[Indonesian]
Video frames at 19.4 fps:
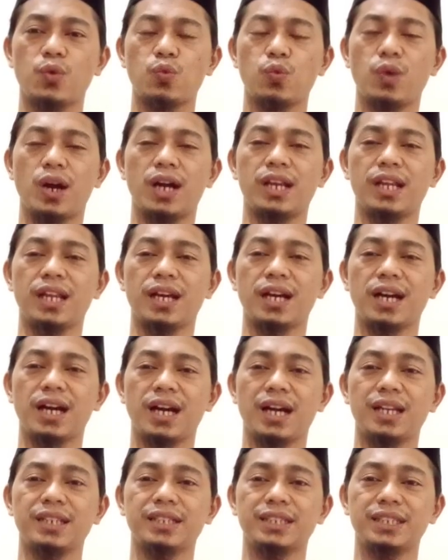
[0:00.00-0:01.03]
wa ala
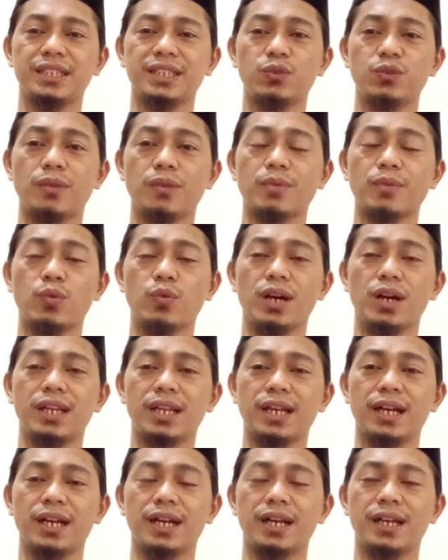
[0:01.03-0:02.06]
alihi wa
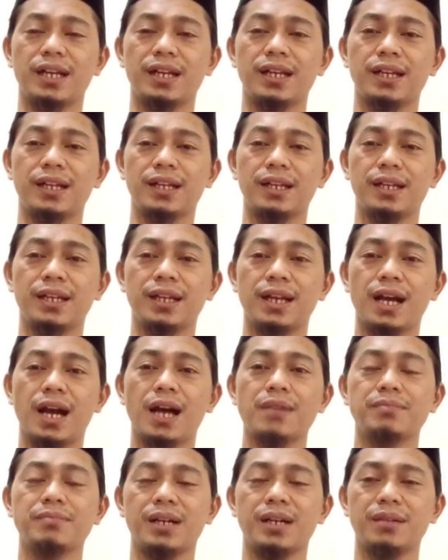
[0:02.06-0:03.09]
mawala
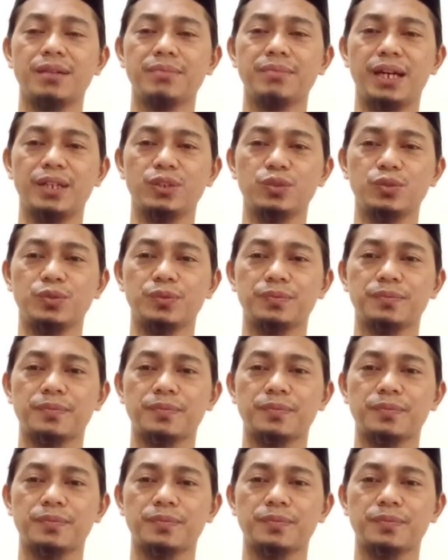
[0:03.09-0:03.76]
amma ba'du